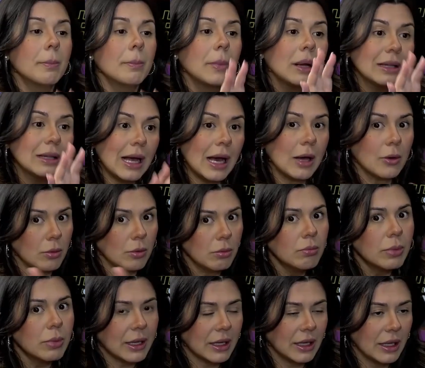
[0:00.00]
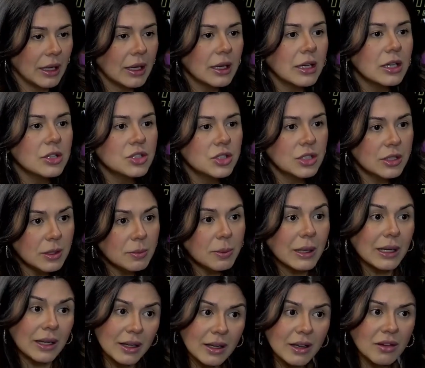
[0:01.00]
Claro, para quem acredita e para
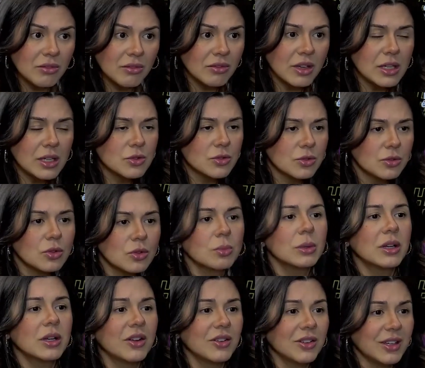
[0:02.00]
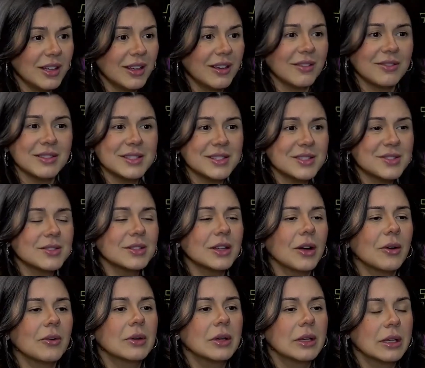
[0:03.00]
quem quer ver isso, não tô brigando ninguém a fazer isso
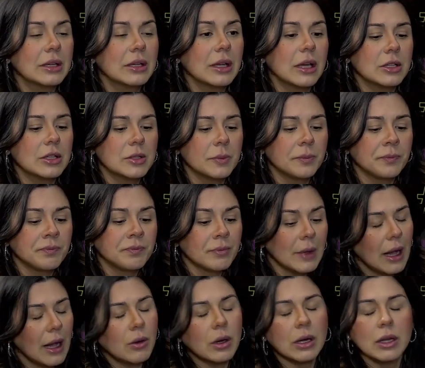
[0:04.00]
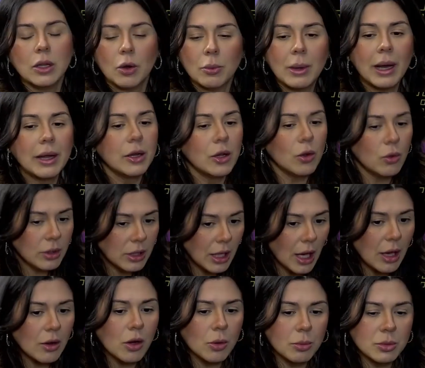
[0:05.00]
não, entende? Agora não, Mari, eu
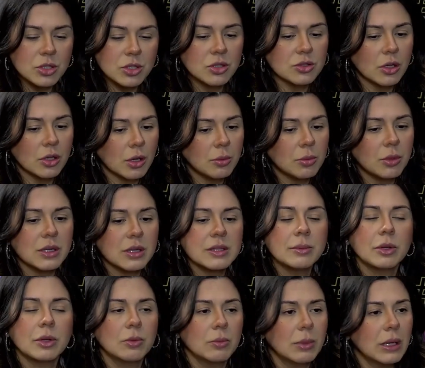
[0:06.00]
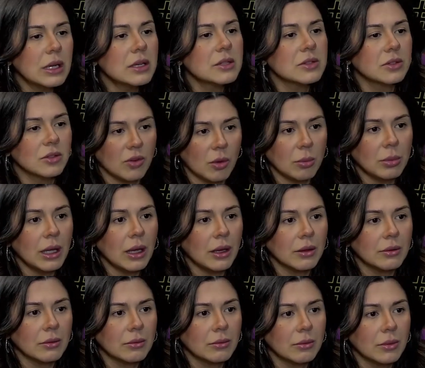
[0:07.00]
quero realmente restaurar meu casamento. Beleza, então vamos lá.
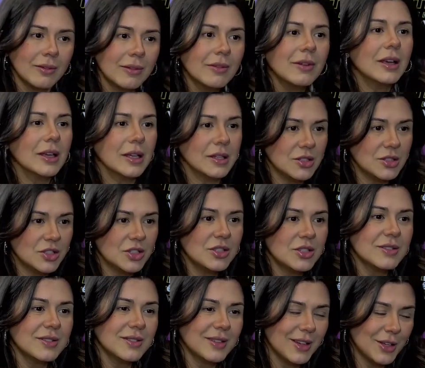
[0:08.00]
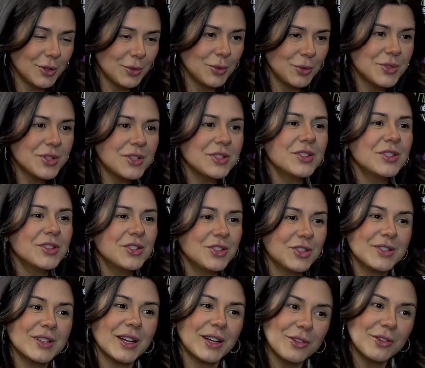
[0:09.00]
Existem renúncias,
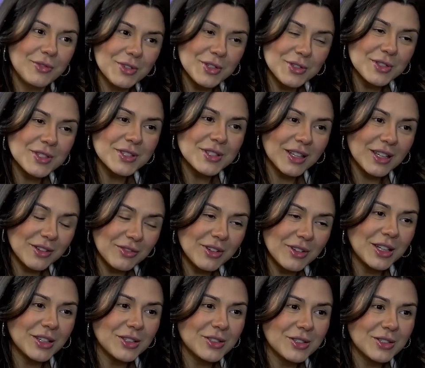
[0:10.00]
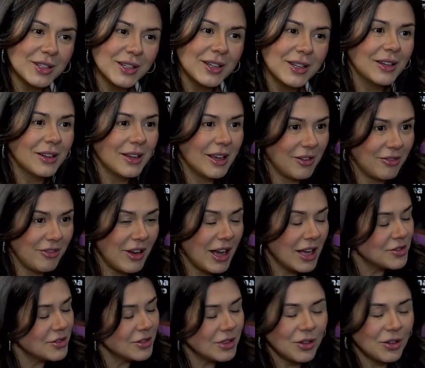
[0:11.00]
existem sacrifícios a serem feitos. É uhum. É
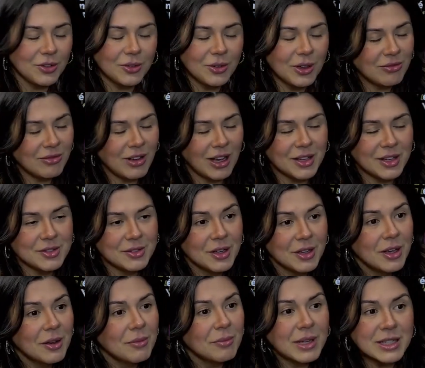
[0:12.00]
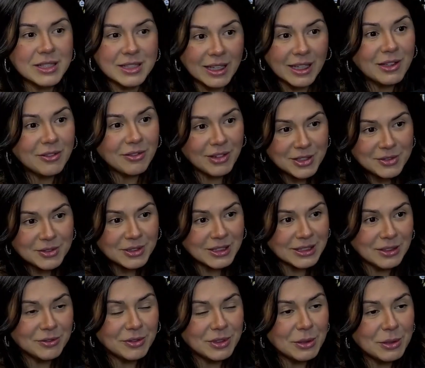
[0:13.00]
fácil? Não, não é fácil. Mas nada é fácil
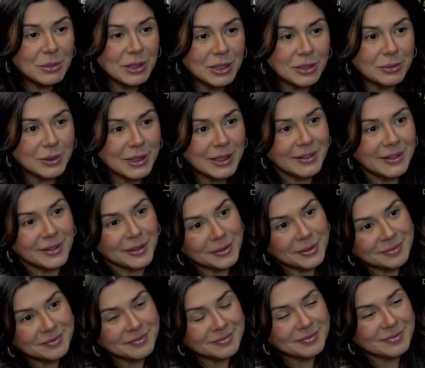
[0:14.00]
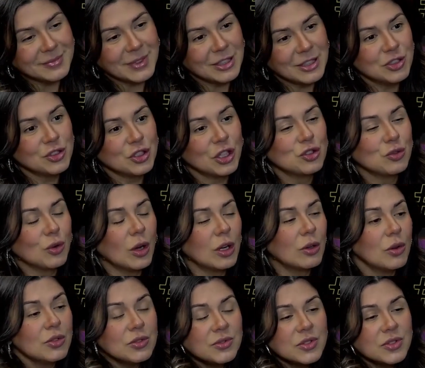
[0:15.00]
nessa vida mesmo, né? Então, a gente só escolhe
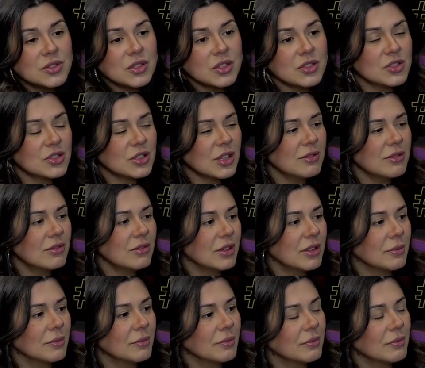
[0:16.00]
qual difícil que a gente quer viver.